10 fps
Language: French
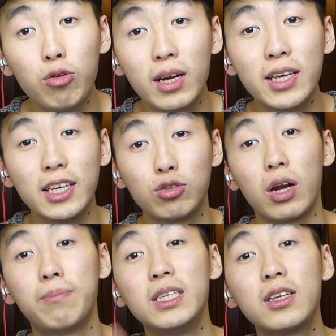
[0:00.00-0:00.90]
de cliquer sur
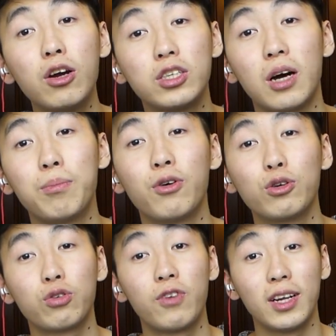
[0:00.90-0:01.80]
la petite cloche hein, pour
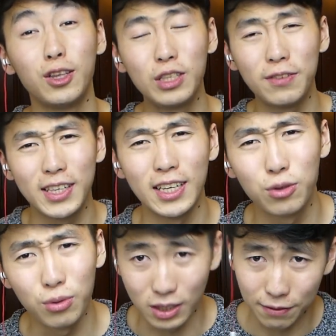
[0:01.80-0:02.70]
recevoir les
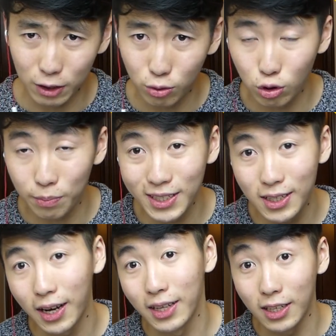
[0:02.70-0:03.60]
notifications. Ça fait toujours
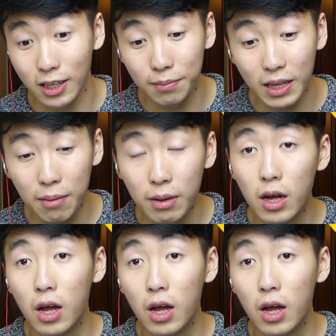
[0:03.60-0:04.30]
plaisir et c'est comme d'hab.